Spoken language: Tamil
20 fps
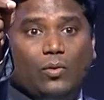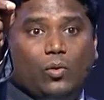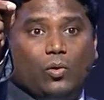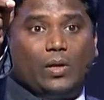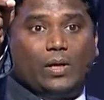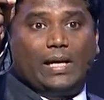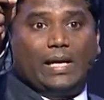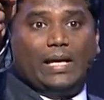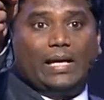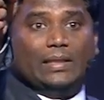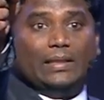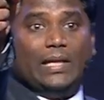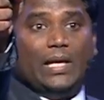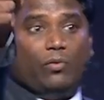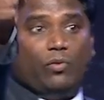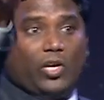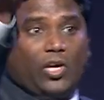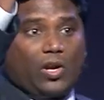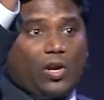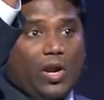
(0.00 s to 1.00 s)
கொடுங்க
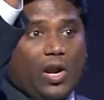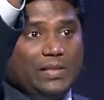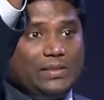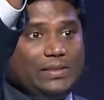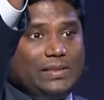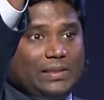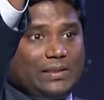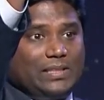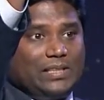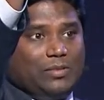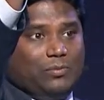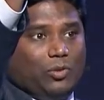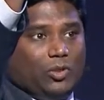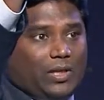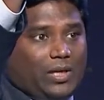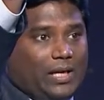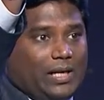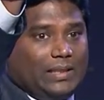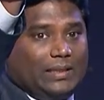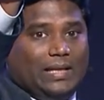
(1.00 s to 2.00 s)
தேவனுடைய ராஜ்யத்துக்கு
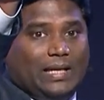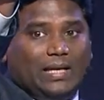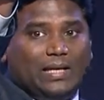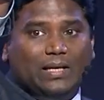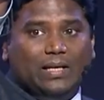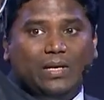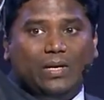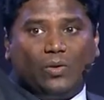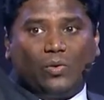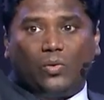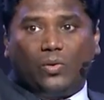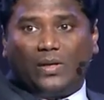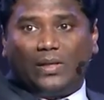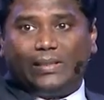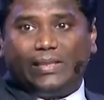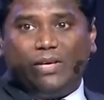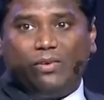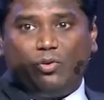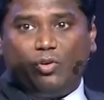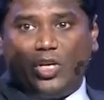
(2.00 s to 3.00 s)
முதலிடத்த
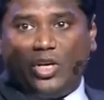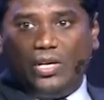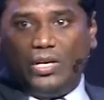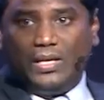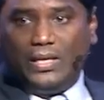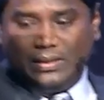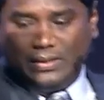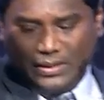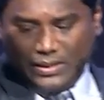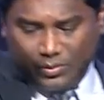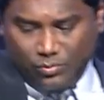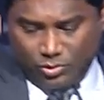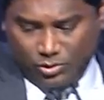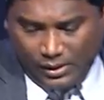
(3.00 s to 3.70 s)
கொடுங்க தேவனுடைய நீதிக்கு